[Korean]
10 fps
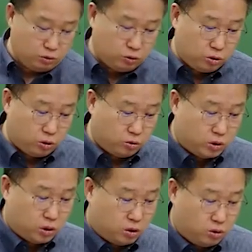
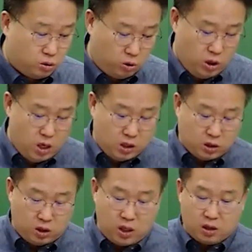유통 경로
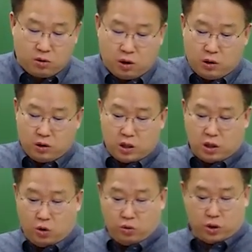전략과 관련된
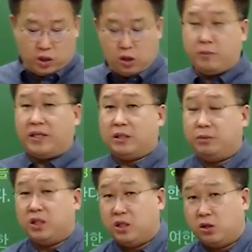내용들에 대해서
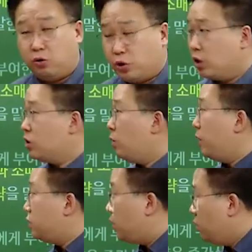말씀을 드리는 거고요. 그
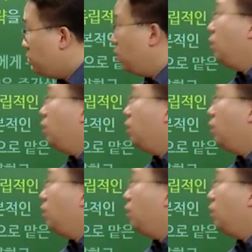다음에 이제